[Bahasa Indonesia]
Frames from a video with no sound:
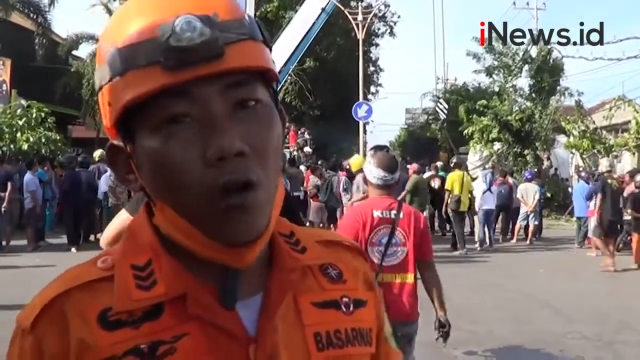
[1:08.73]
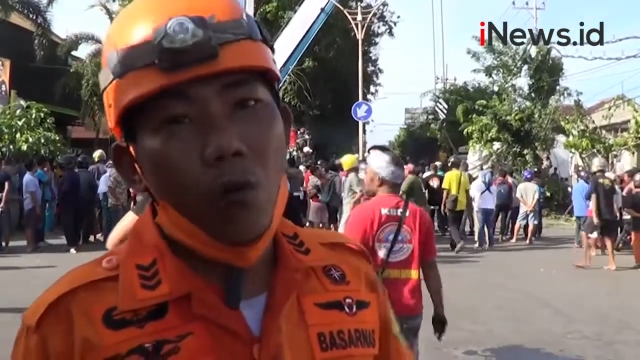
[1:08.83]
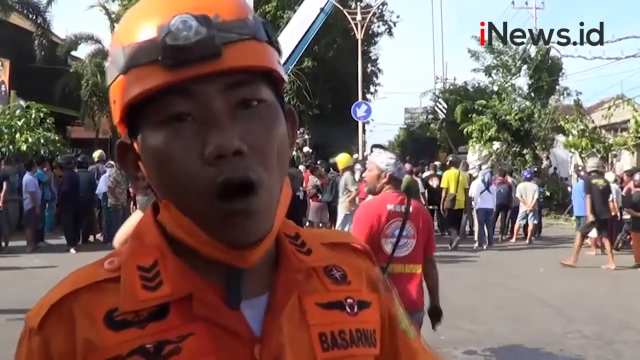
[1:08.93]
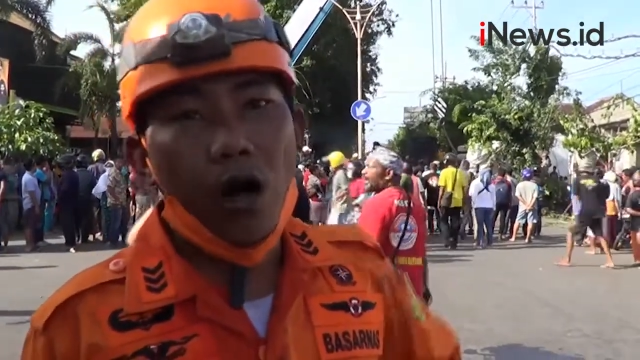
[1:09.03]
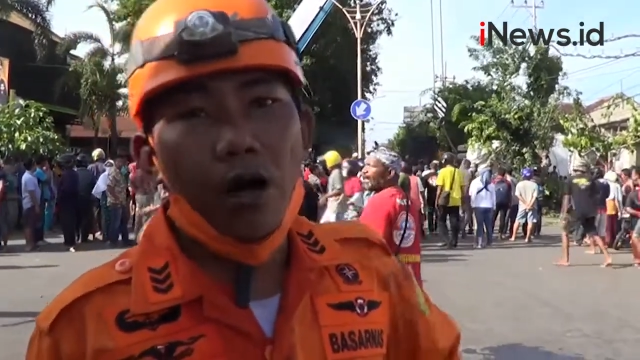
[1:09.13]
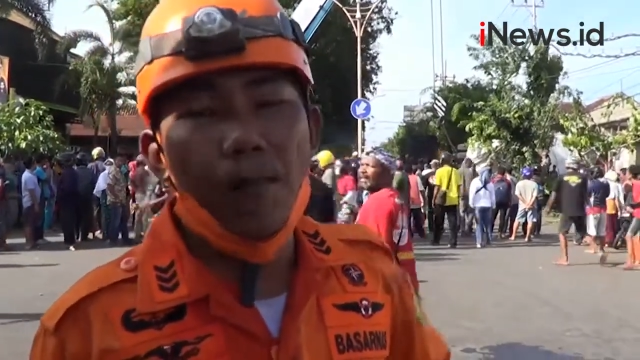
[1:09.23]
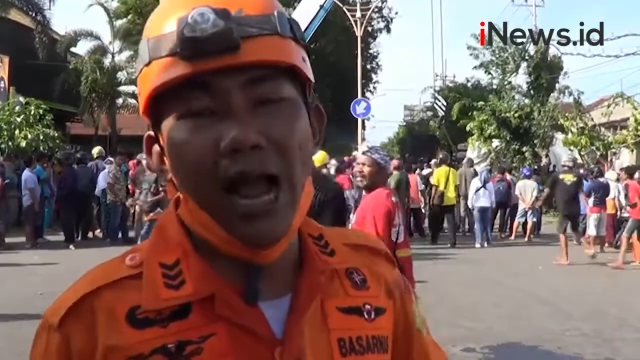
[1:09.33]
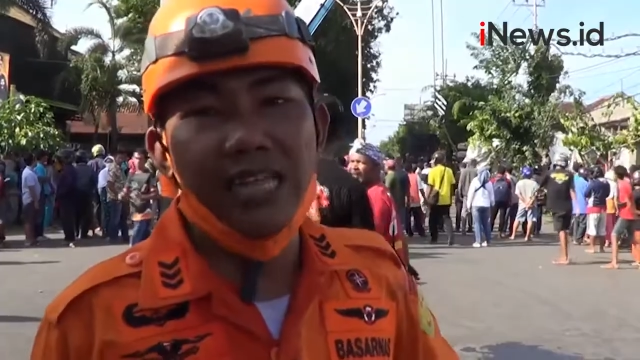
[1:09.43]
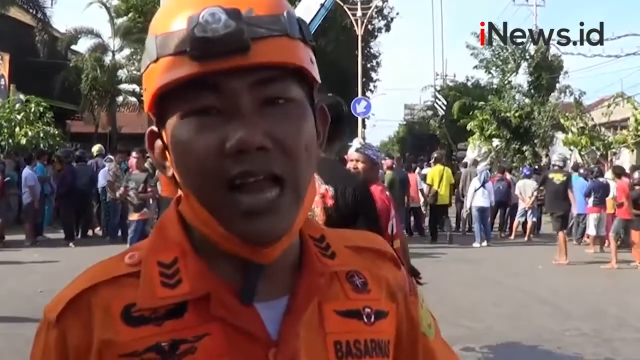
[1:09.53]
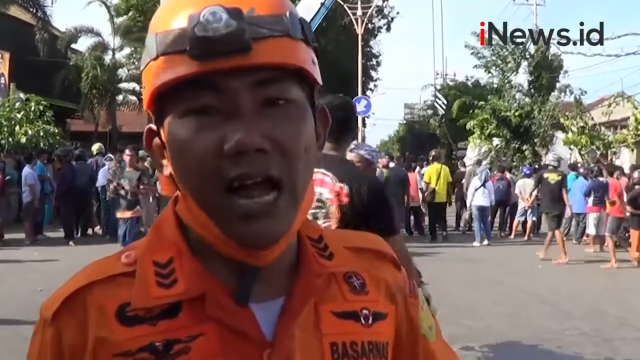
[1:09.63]
Wah,
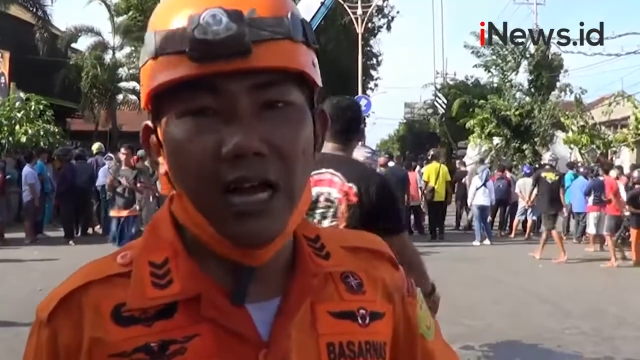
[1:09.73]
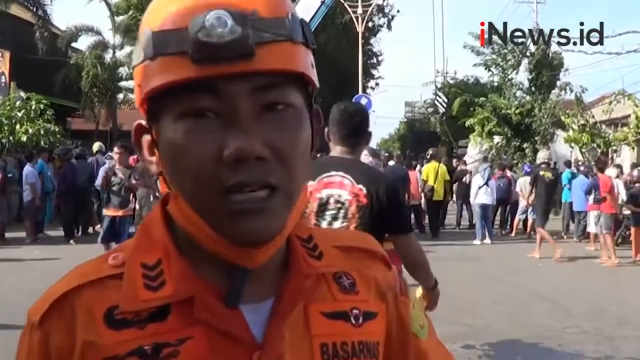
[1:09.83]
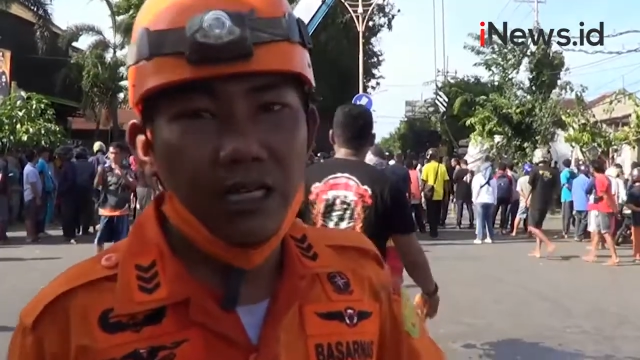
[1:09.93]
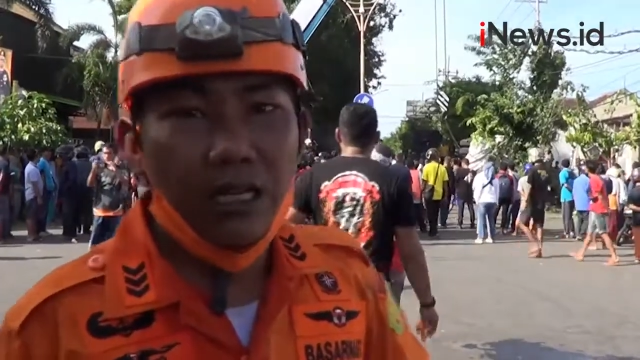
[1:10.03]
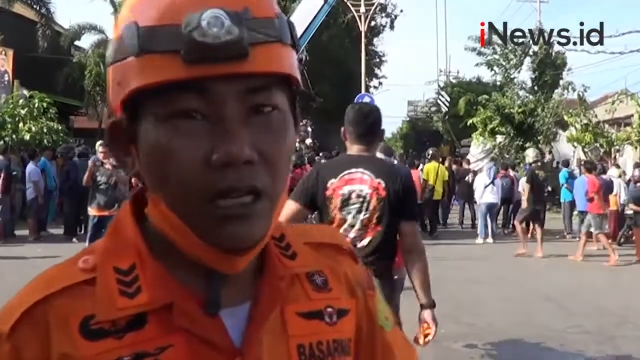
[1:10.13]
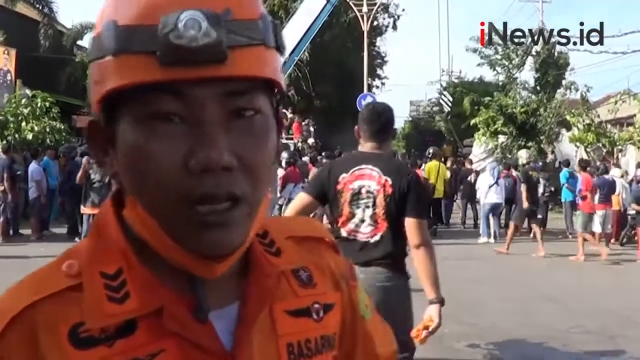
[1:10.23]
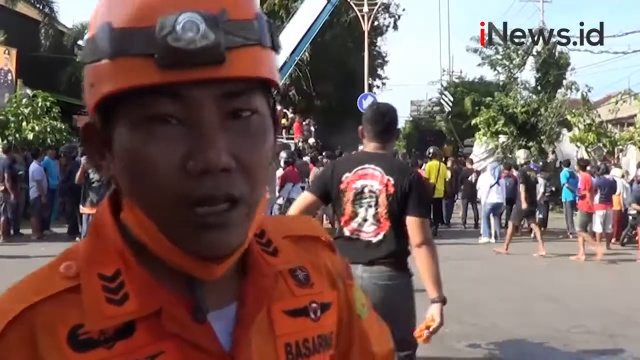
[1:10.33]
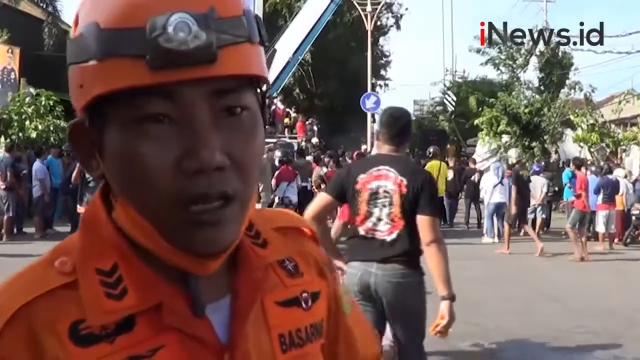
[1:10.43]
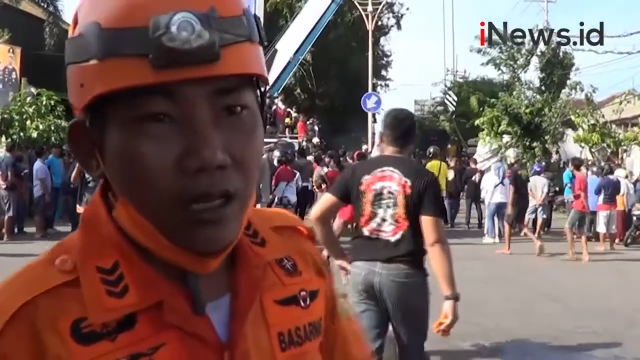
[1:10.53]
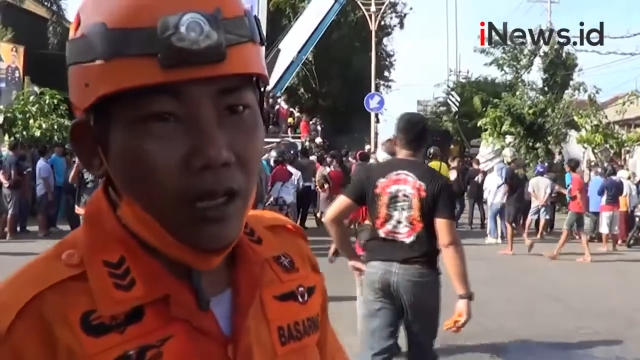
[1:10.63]
masa.
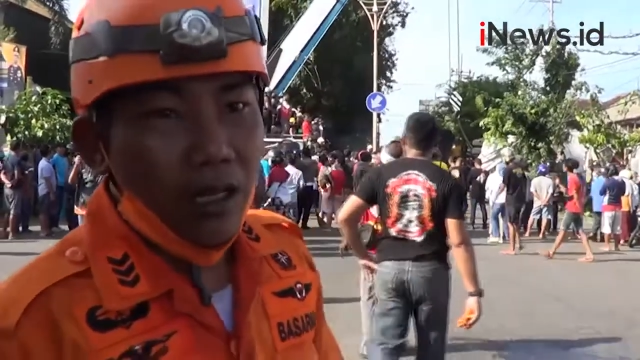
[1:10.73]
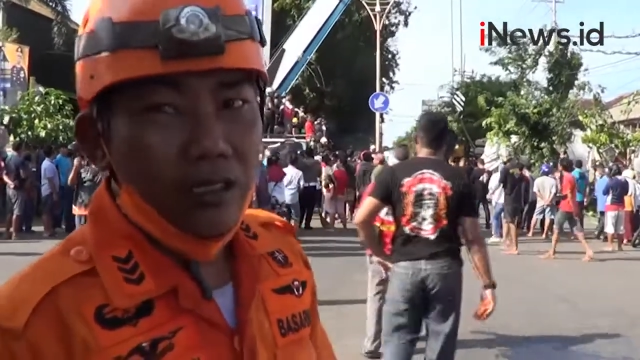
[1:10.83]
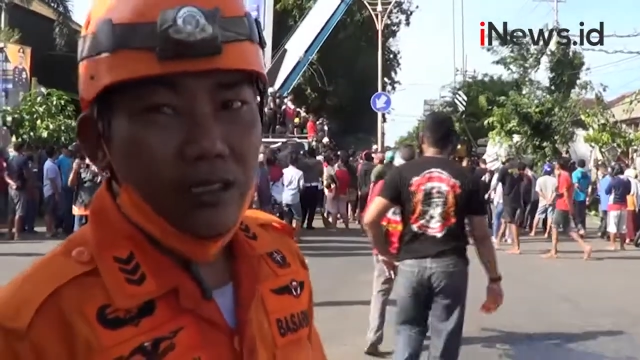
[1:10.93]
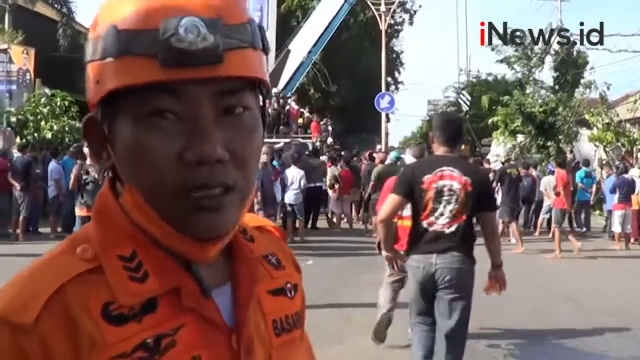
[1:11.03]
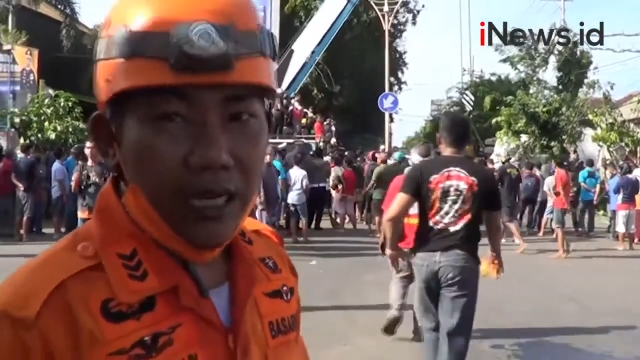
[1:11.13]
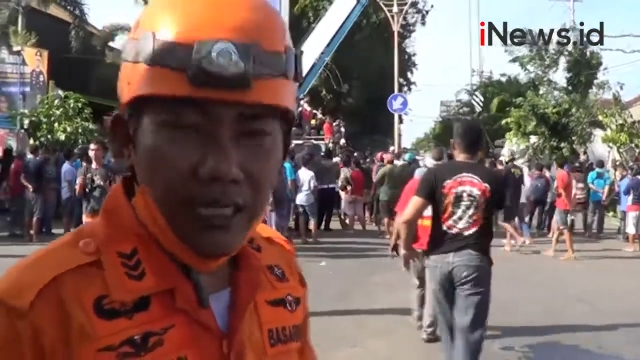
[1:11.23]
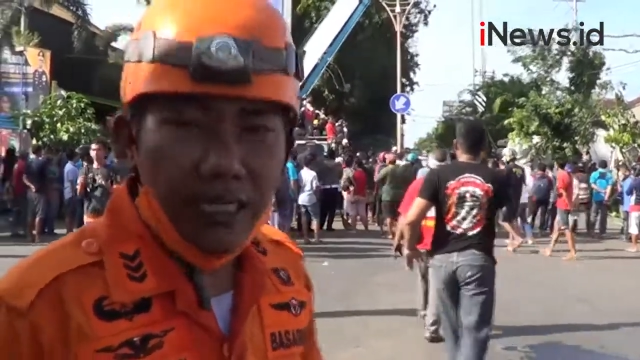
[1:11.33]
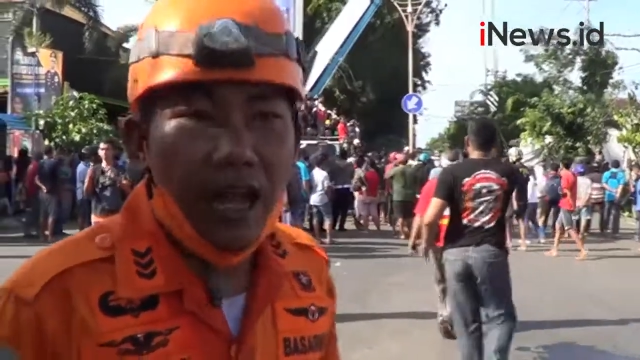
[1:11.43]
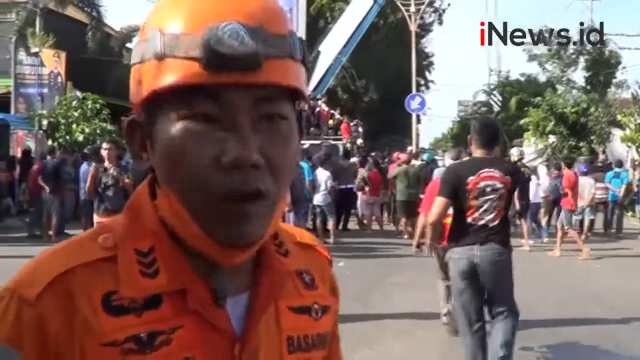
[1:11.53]
Hmm. Jadi kita